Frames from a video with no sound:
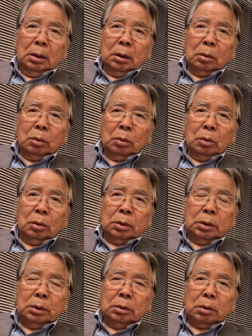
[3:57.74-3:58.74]
この
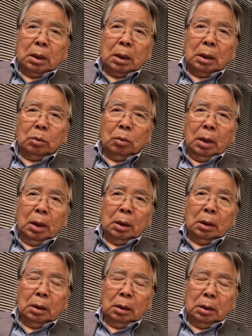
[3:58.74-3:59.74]
四十からの
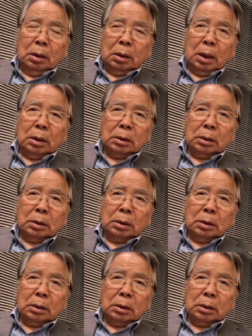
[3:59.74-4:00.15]
ね観